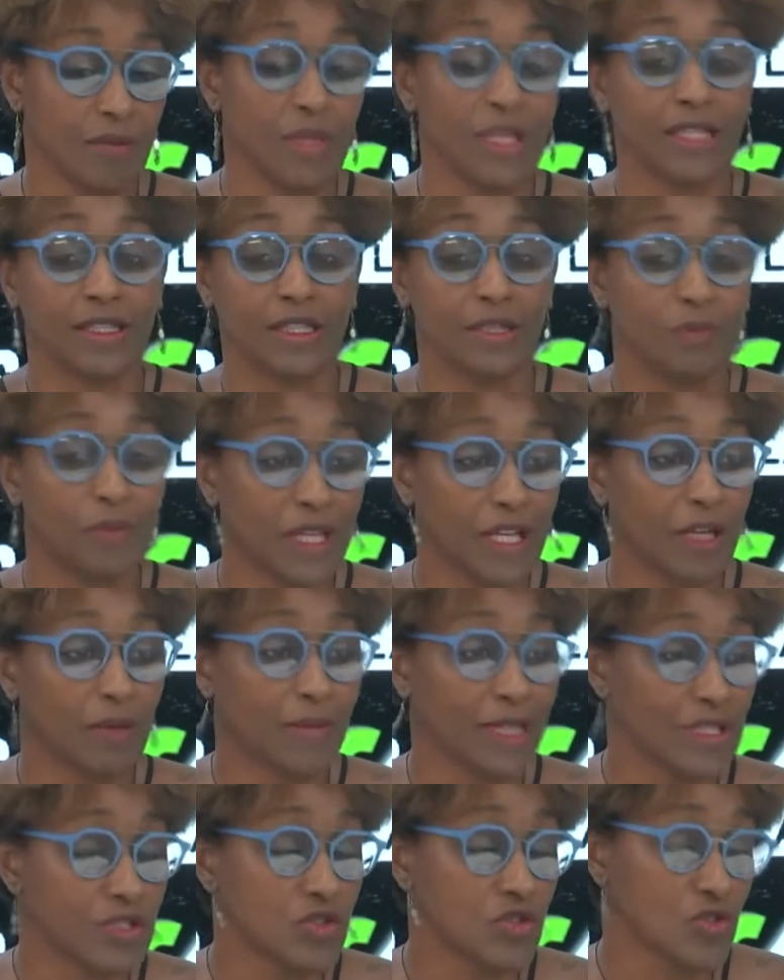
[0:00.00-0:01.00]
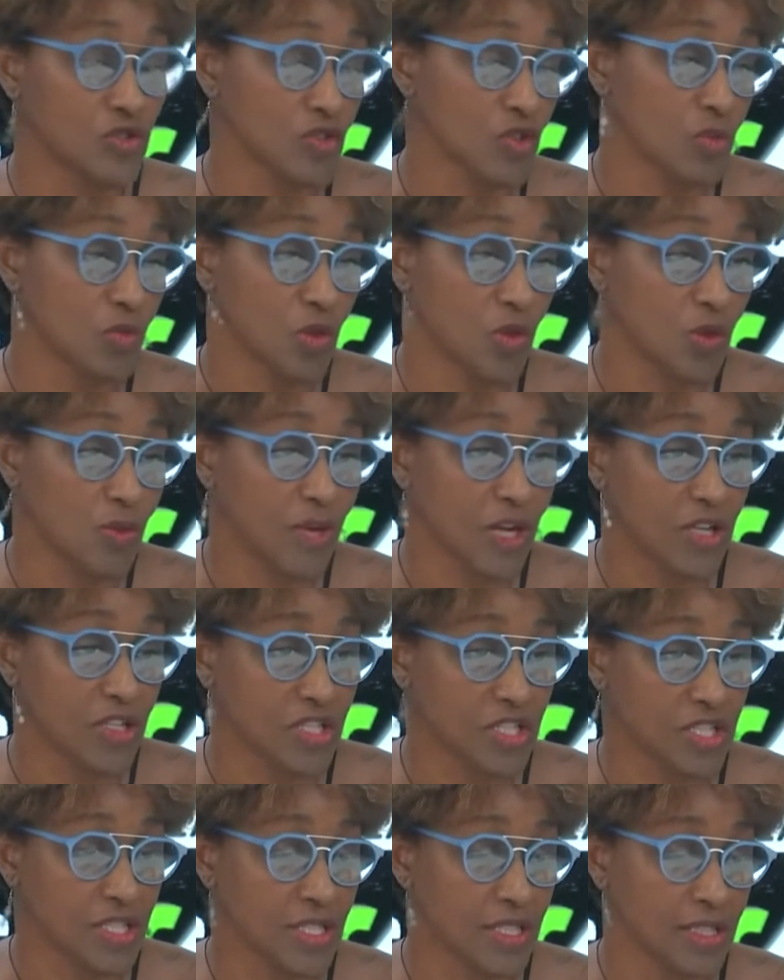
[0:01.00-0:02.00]
ben, qui permettent justement au
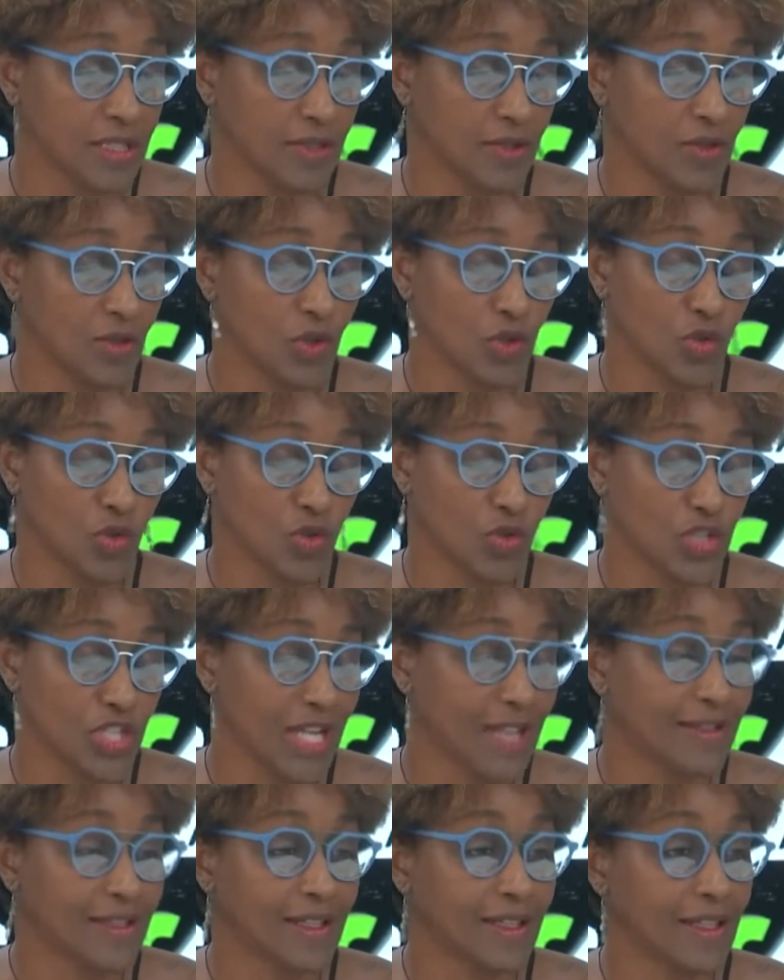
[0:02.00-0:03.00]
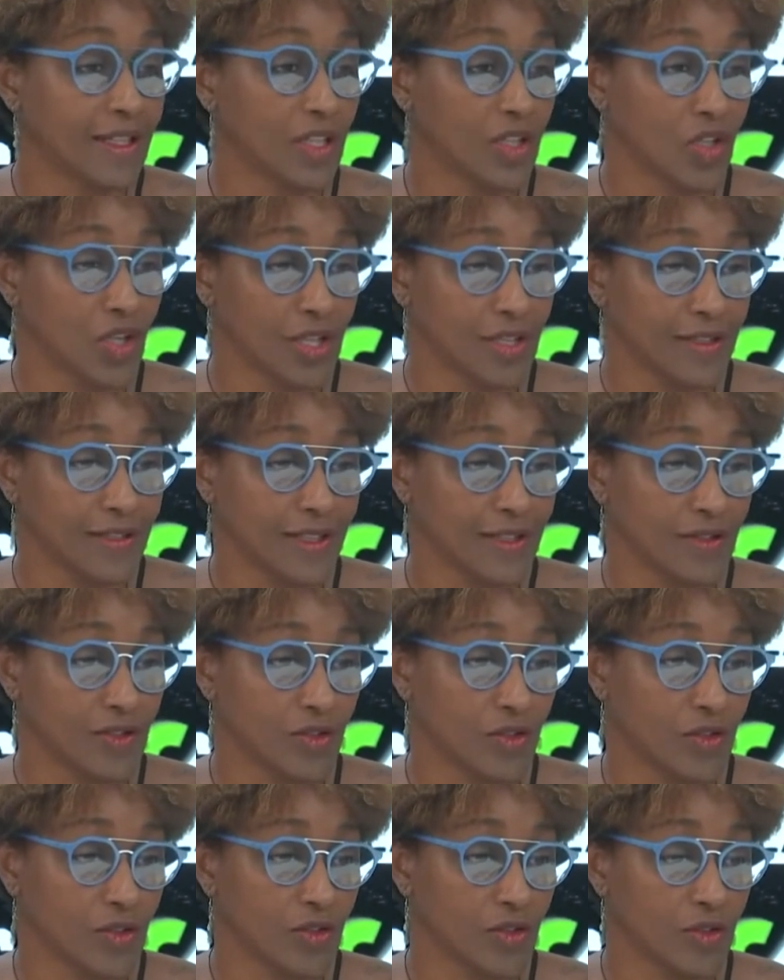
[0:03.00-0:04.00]
marché, au jardin créole,
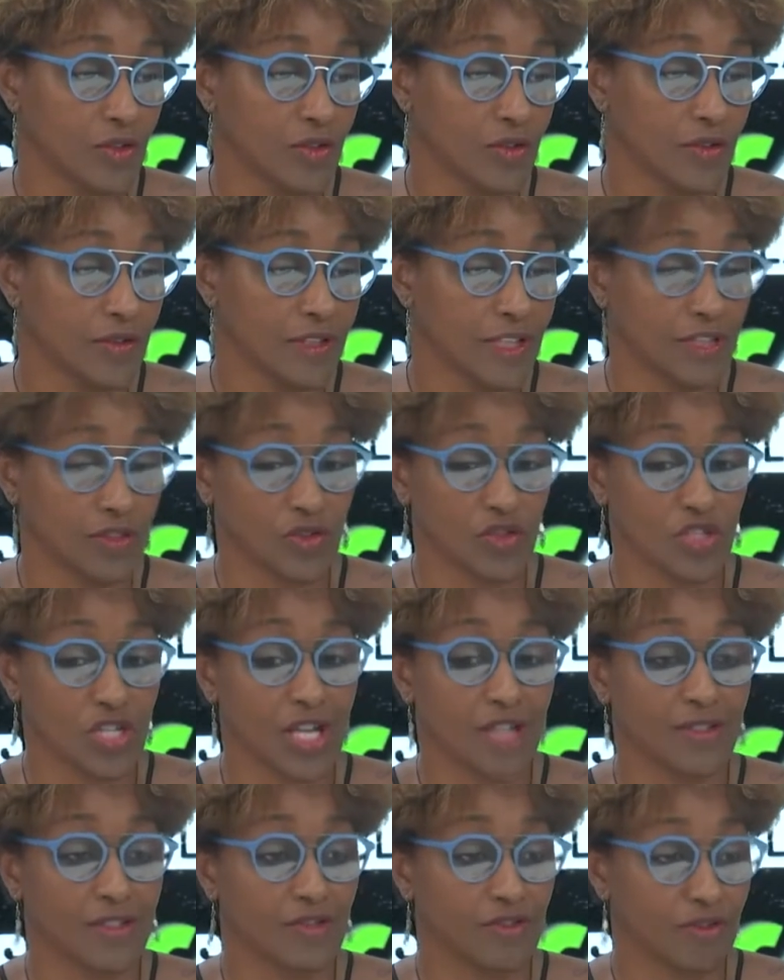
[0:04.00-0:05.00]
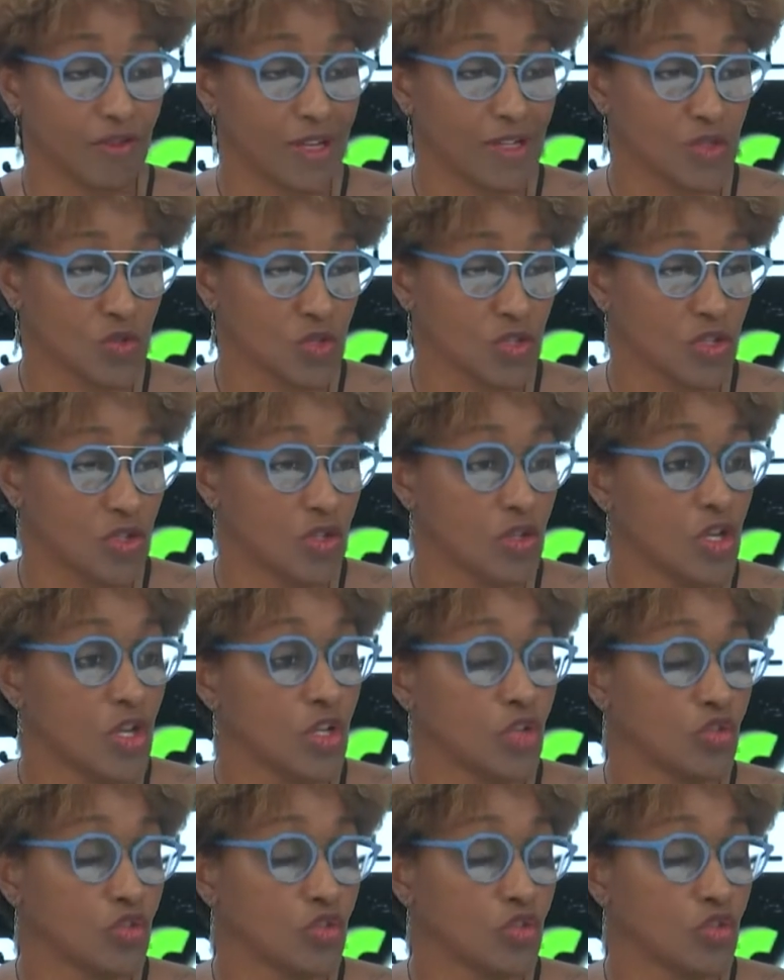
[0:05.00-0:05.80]
d'être un, d'être un jardin foisonnant.